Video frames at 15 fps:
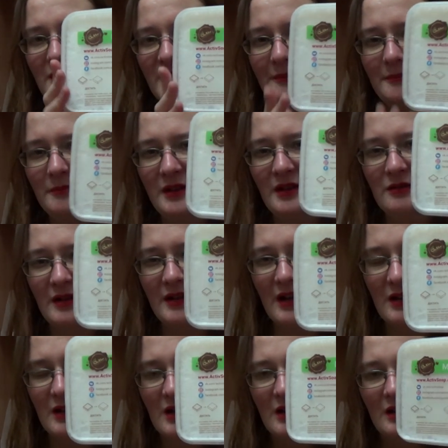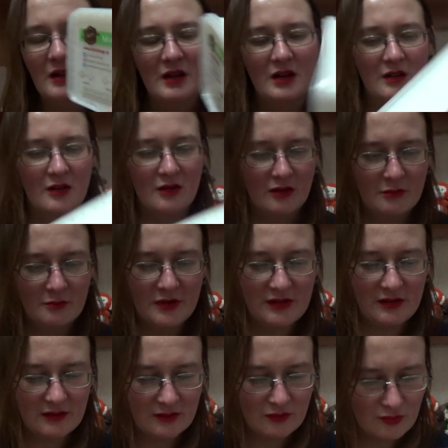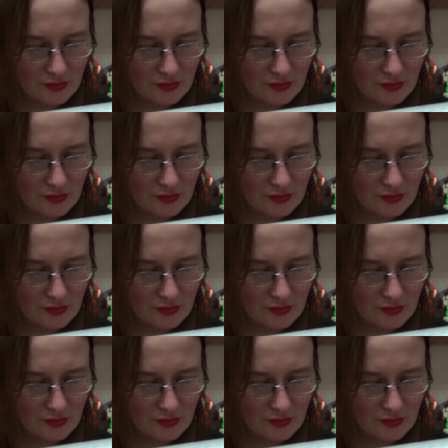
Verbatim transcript: она белая, у а меня, ну,